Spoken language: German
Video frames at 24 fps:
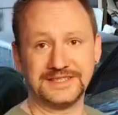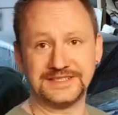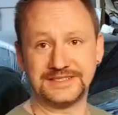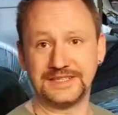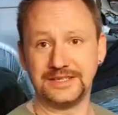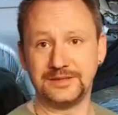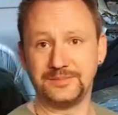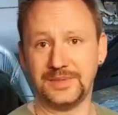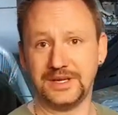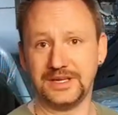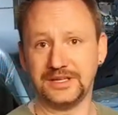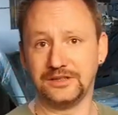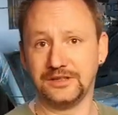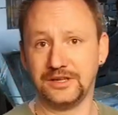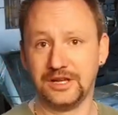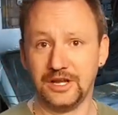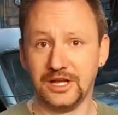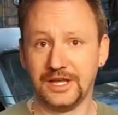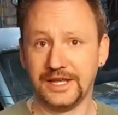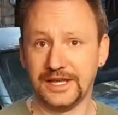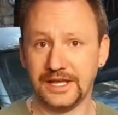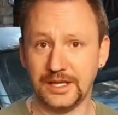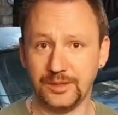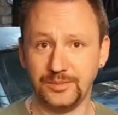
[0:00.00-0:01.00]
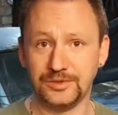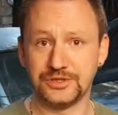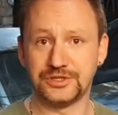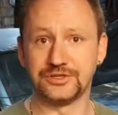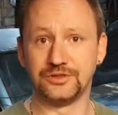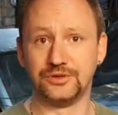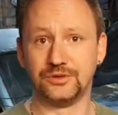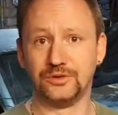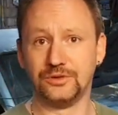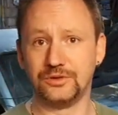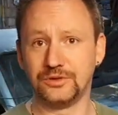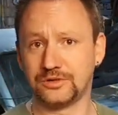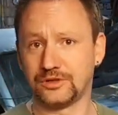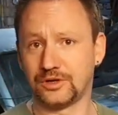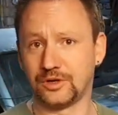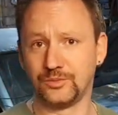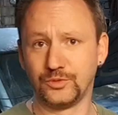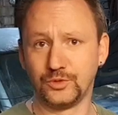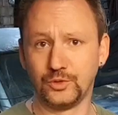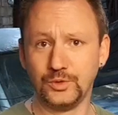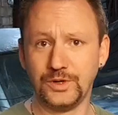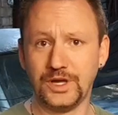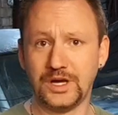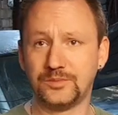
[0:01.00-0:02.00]
Wachs drin mache, hebe ich nur hoch,
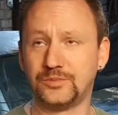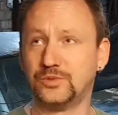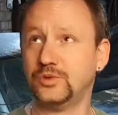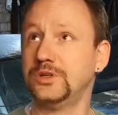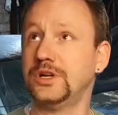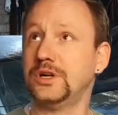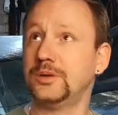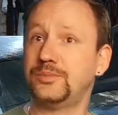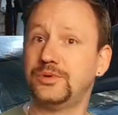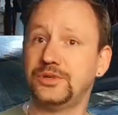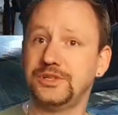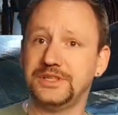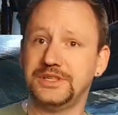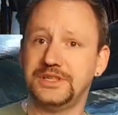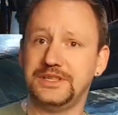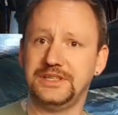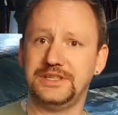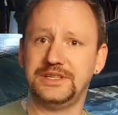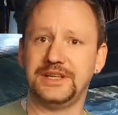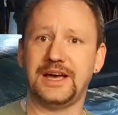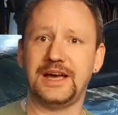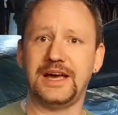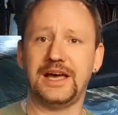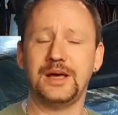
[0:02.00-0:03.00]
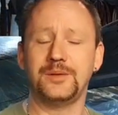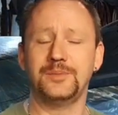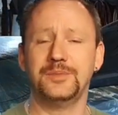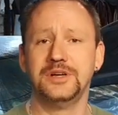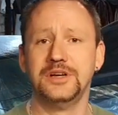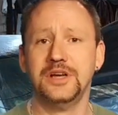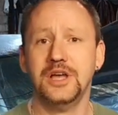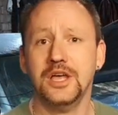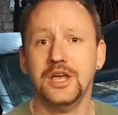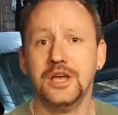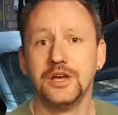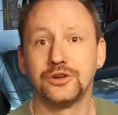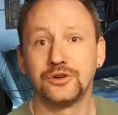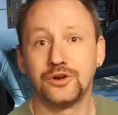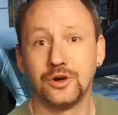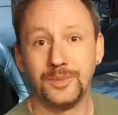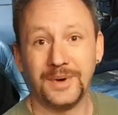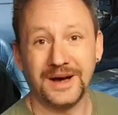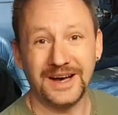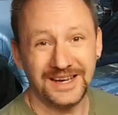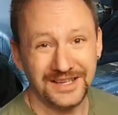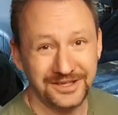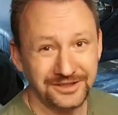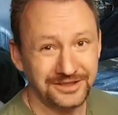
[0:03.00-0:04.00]
kommt unter am Unterbotte in die Rahmen,
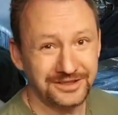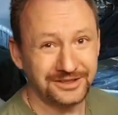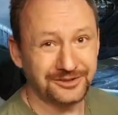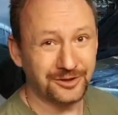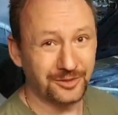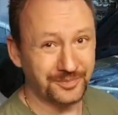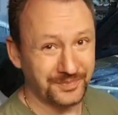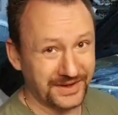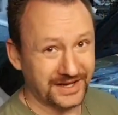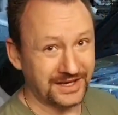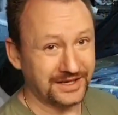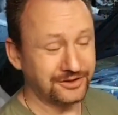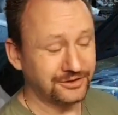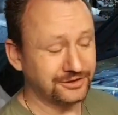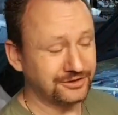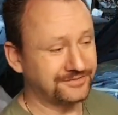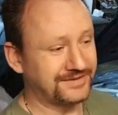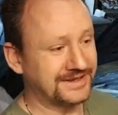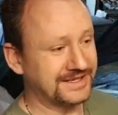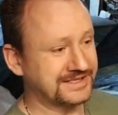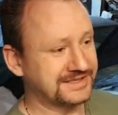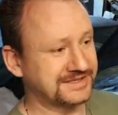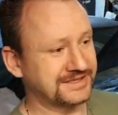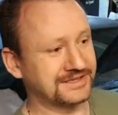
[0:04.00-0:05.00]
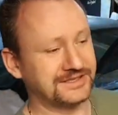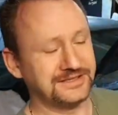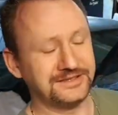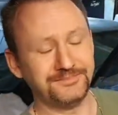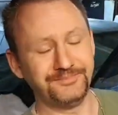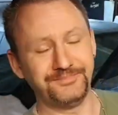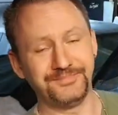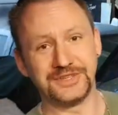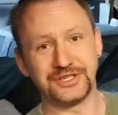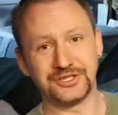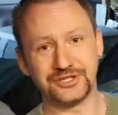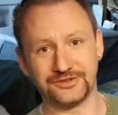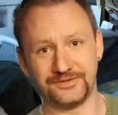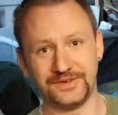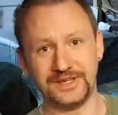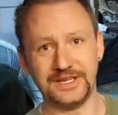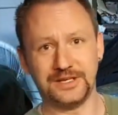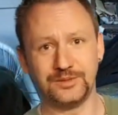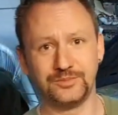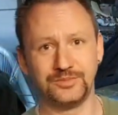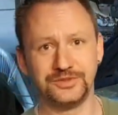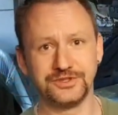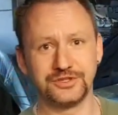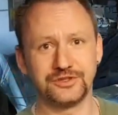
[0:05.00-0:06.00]
kommt, an, kommt auch noch Wachs drin.
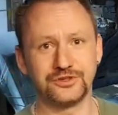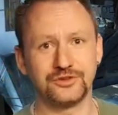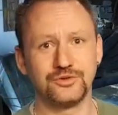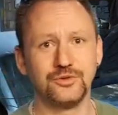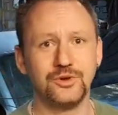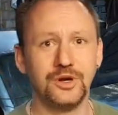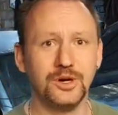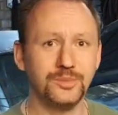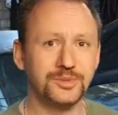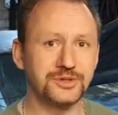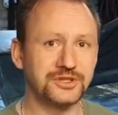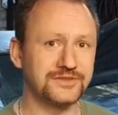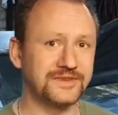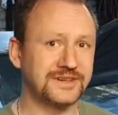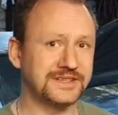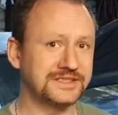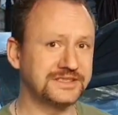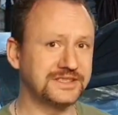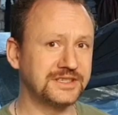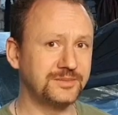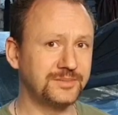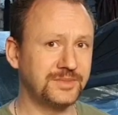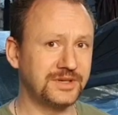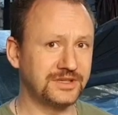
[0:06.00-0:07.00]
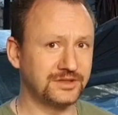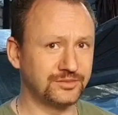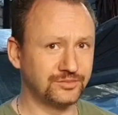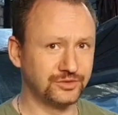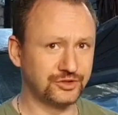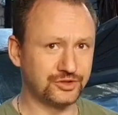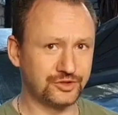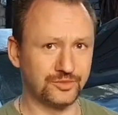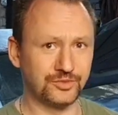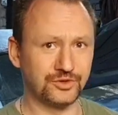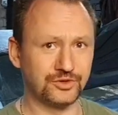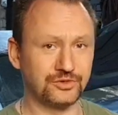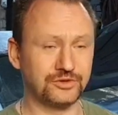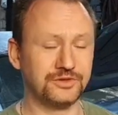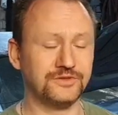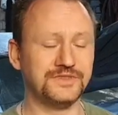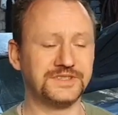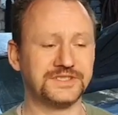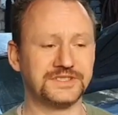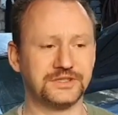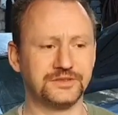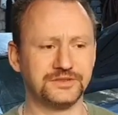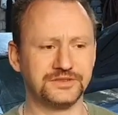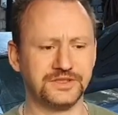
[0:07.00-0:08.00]
Schweller muss ich gucken, ob ich Wachs drin mache, muss ich mal gucken,
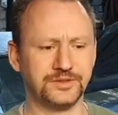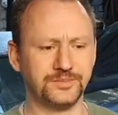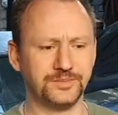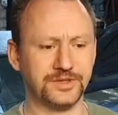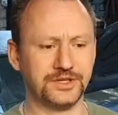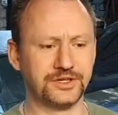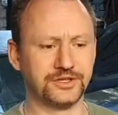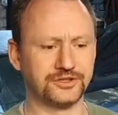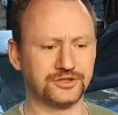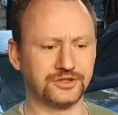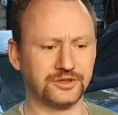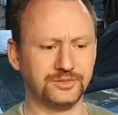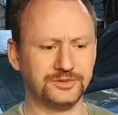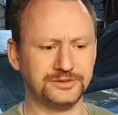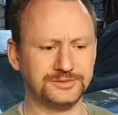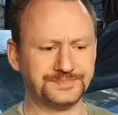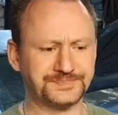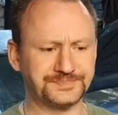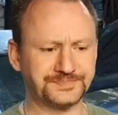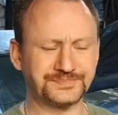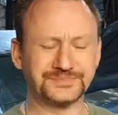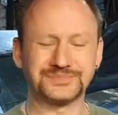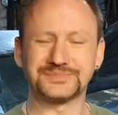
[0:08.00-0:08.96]
wie es aussieht mit der Stoppe.